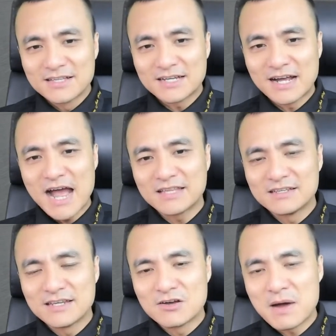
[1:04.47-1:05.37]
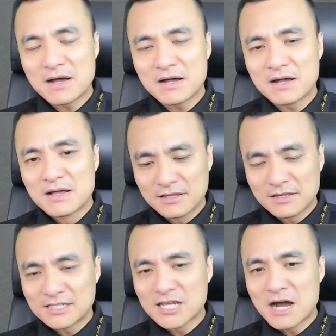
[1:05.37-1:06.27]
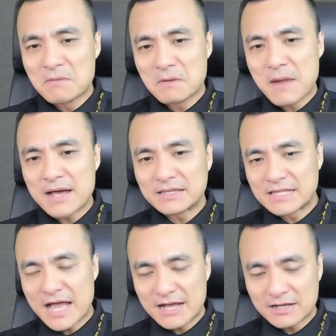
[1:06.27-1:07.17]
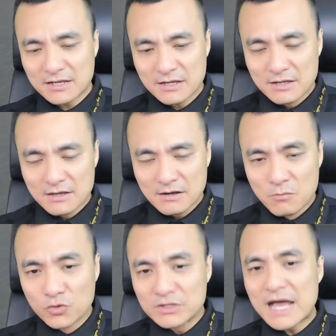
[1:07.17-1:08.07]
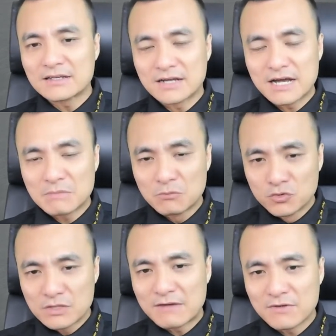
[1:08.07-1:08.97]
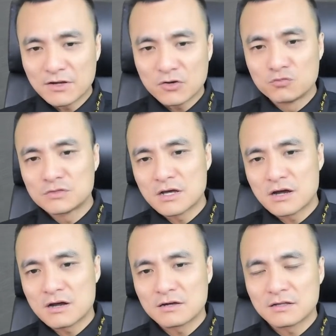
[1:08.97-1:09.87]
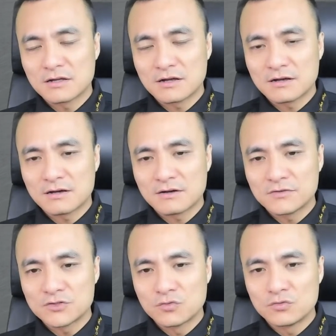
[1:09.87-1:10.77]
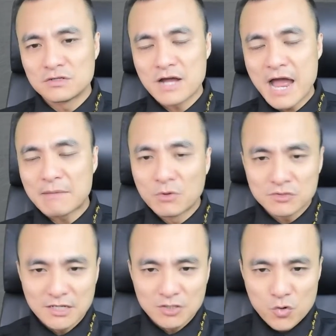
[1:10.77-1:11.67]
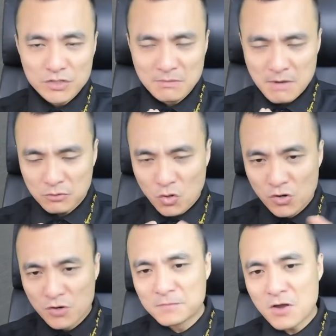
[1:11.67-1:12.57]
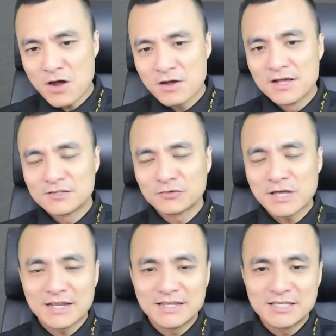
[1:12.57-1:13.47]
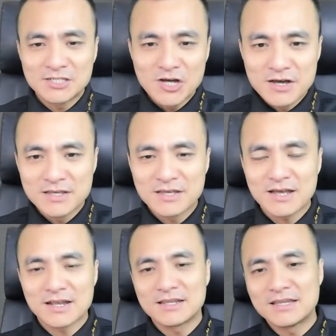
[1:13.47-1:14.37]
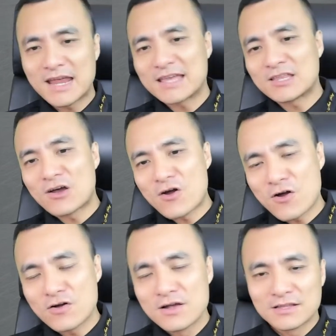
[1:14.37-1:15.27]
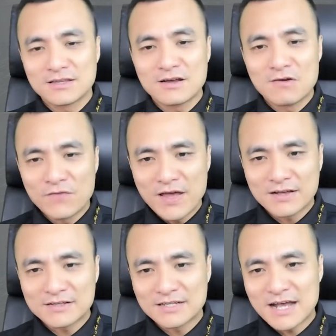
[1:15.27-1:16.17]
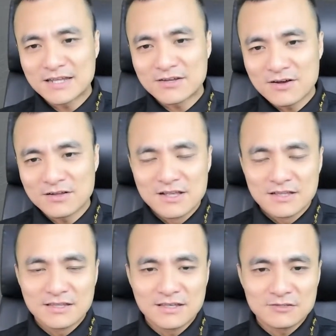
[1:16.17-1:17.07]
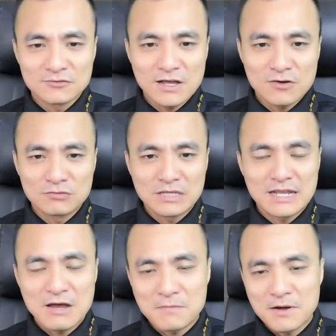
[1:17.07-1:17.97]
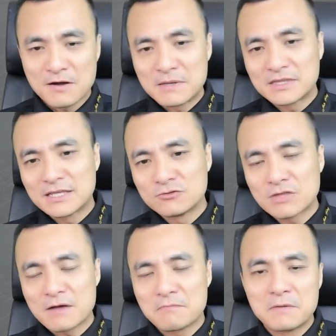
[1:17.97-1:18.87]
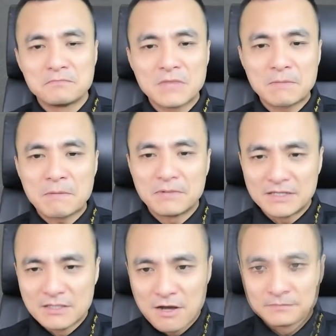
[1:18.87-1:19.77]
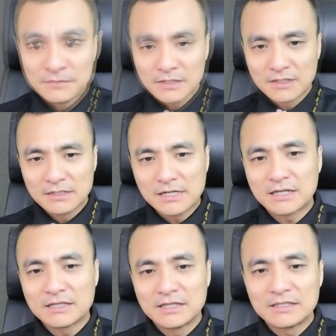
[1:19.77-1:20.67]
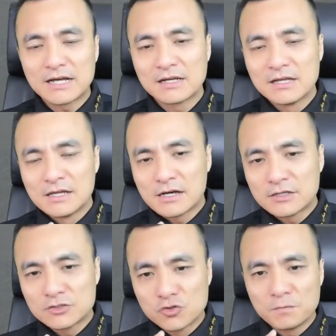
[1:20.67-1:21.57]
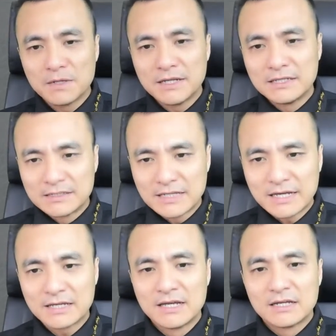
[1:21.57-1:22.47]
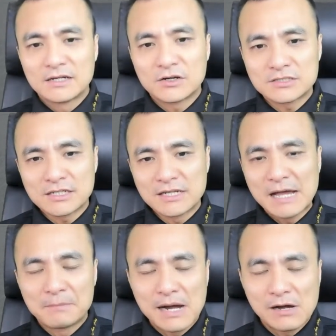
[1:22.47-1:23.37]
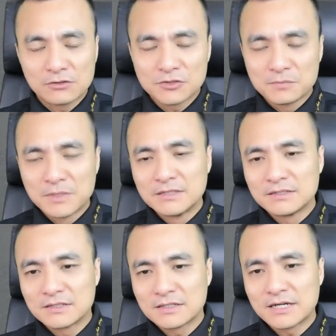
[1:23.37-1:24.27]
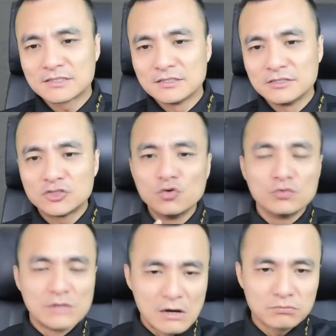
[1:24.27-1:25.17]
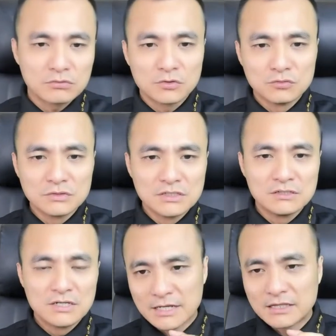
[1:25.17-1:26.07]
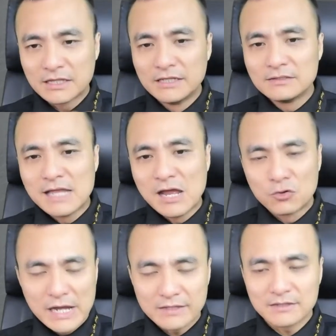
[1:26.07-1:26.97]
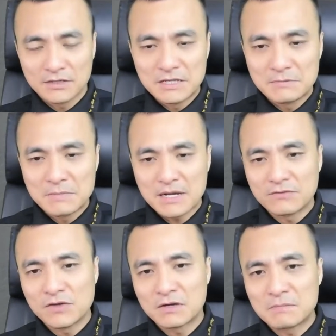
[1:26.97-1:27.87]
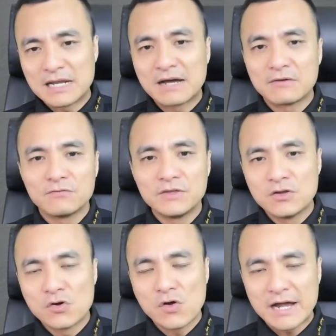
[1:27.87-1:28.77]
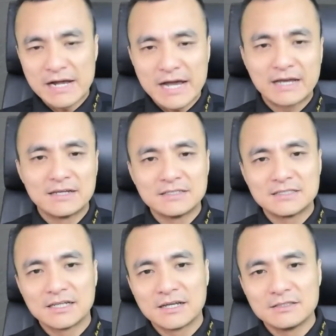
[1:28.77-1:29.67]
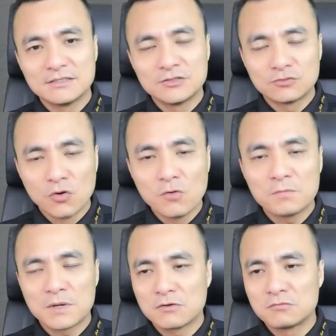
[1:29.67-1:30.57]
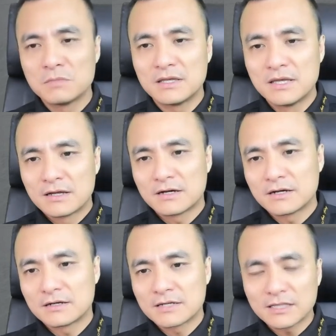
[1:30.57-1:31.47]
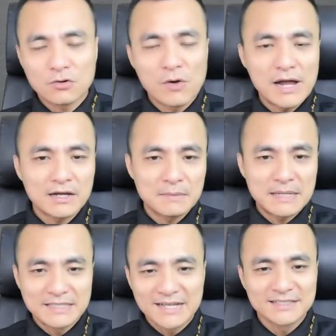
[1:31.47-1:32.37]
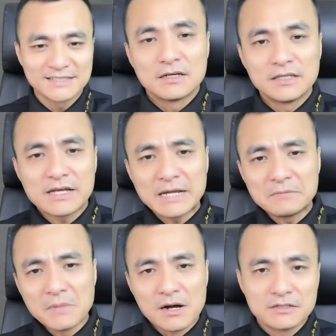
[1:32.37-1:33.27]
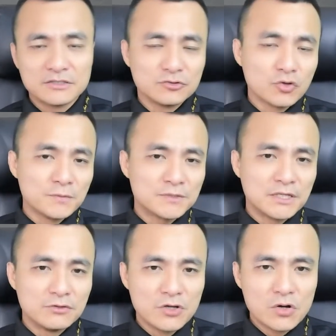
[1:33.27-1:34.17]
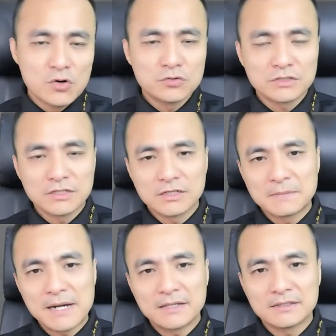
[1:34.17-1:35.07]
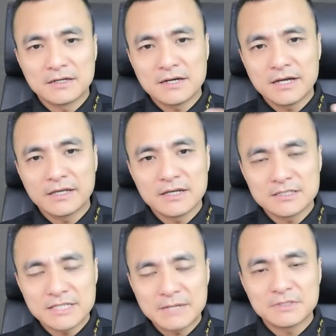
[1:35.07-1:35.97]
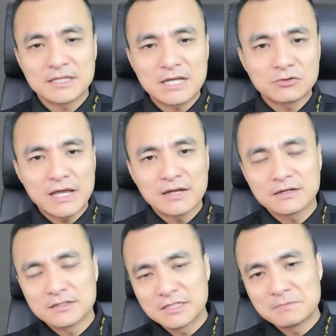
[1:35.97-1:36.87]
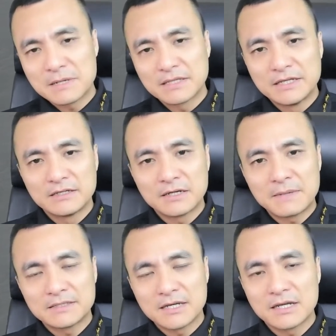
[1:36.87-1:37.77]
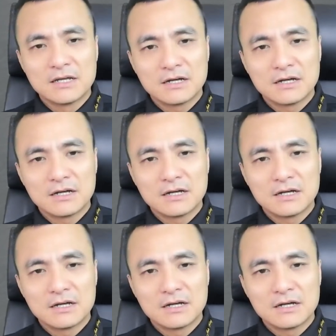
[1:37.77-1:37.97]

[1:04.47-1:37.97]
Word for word: Chẳng hạn như nếu bạn đến cái giờ mà bạn đang uh, muốn đăng chẳng hạn bạn muốn đăng vào cái khung giờ uh, ví dụ như 21 giờ tối nhưng mà tối hôm đó chúng ta lại đi chơi hay là đi hẹn hò đi công việc chẳng hạn đó thì chúng ta không thể nào mà ở máy tính chúng ta bấm để public được cho nên là cái tính năng uh, giúp lên lịch này nó sẽ đảm bảo cho mình cái sự chủ động cũng như cái tính đều đặn khi mà cái việc mà đăng video hàng ngày lên trên kênh YouTube mà không bị uh, ngắt quãng các bạn nhé. Đấy thì cách mở YouTube Studio thì các bạn uh, hãy xem trên thao tác ở trên màn hình các bạn nhé.